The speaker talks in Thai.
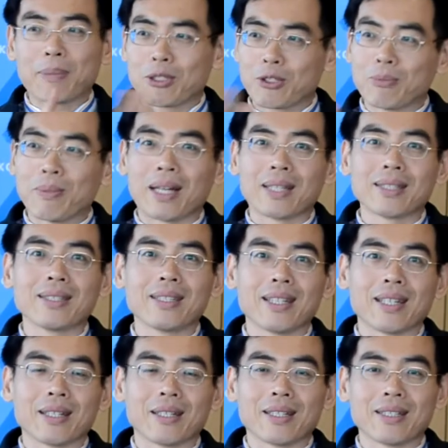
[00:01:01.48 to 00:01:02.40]
ปัจจุบันเนี่ย
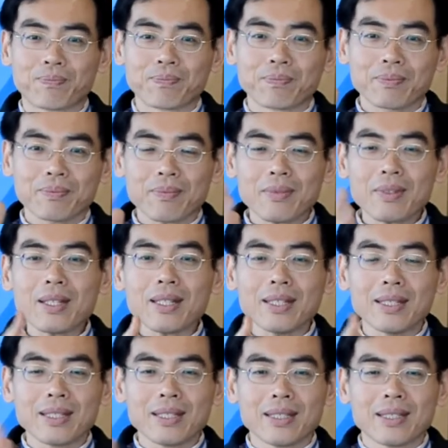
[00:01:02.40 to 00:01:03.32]

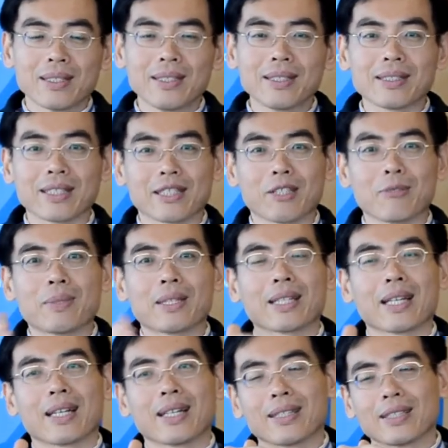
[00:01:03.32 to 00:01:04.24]
เนื่องจากเรามี
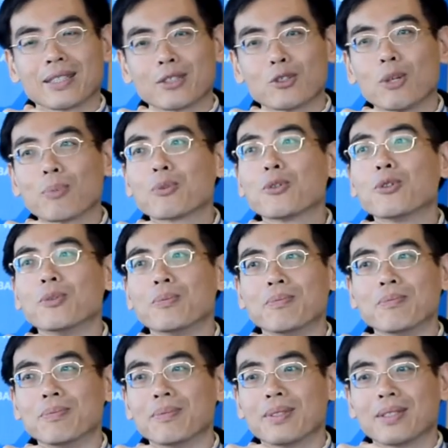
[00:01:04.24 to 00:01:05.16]
การควบคุม
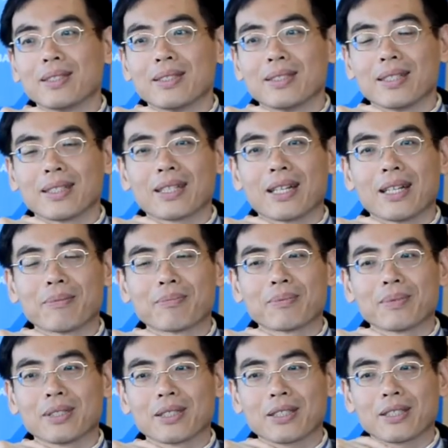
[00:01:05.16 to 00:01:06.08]
นะครับ
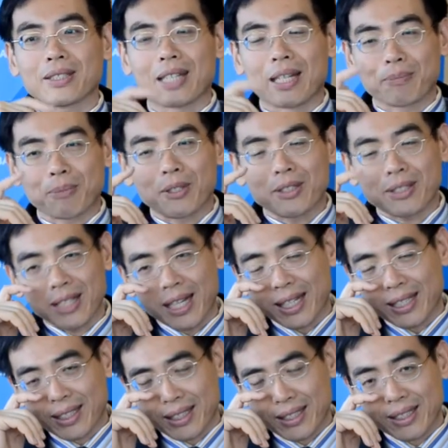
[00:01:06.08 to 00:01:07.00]
แล้วก็การป้องกัน
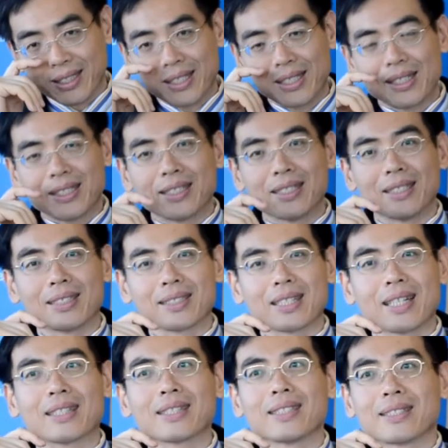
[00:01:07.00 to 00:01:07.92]
กา
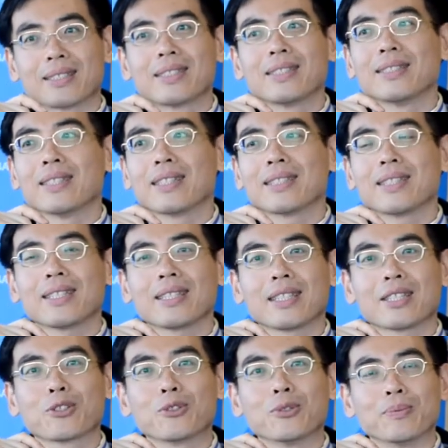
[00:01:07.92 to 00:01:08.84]
รติดเชื้อเนี่ยใน
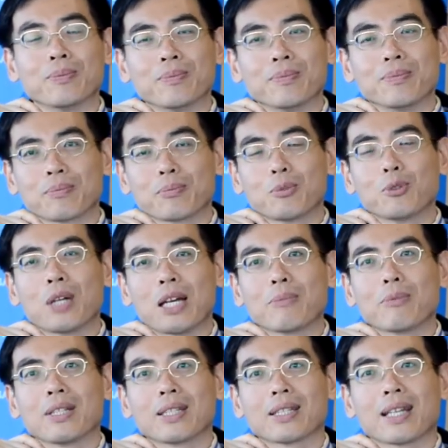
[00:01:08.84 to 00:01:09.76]
กลุ่มผู้ให้บ
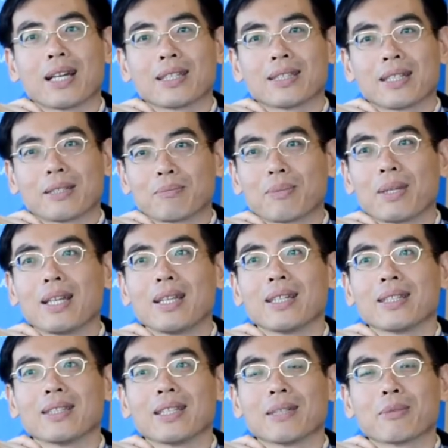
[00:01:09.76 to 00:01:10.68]
ริการทางเพศ
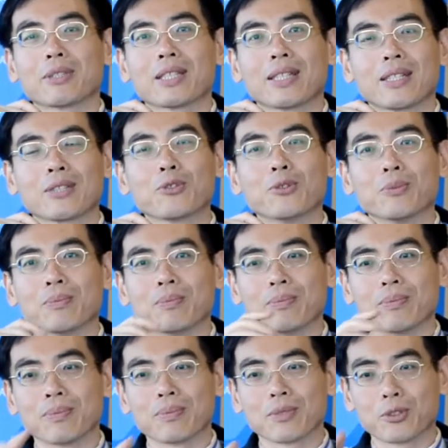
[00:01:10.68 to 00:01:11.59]
เนี่ย เพราะฉะนั้นกลุ่ม
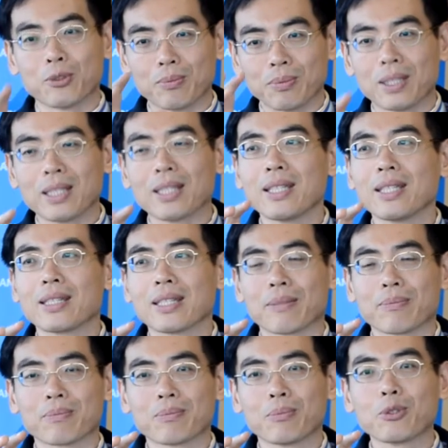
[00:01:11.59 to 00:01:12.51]
กลุ่มนี้กับ
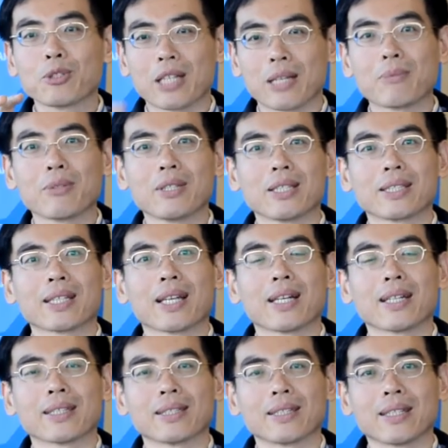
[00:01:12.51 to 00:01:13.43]
ผู้ใช้บริการ
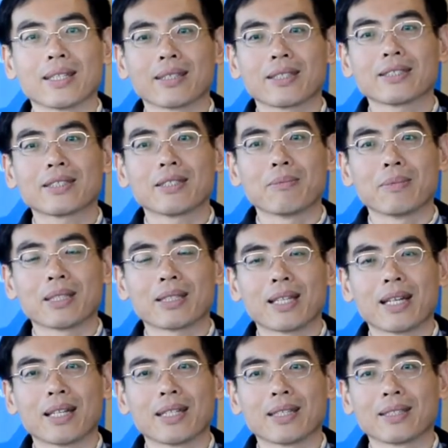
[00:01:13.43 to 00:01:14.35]
เนี่ย ก็จะมี
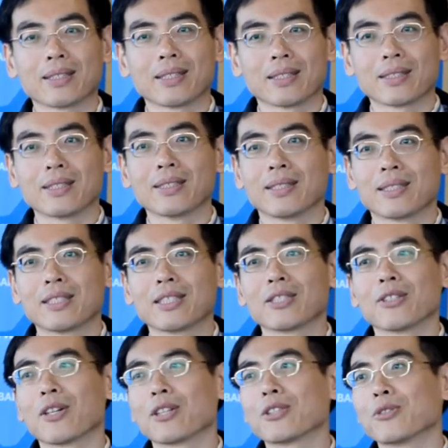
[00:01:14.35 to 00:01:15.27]
การติดเชื้อที่จะน้
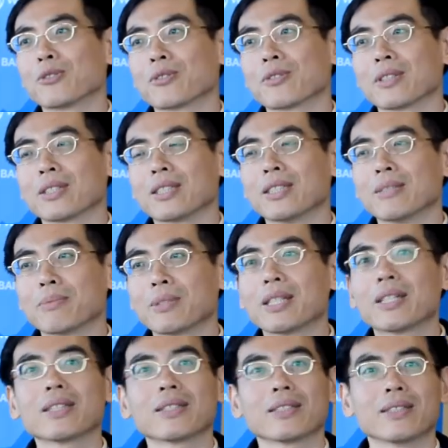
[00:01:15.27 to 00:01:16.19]
อยลงกว่าเดิมเย
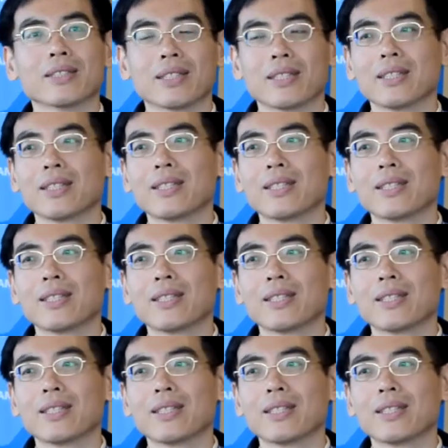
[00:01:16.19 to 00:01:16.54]
อะเลย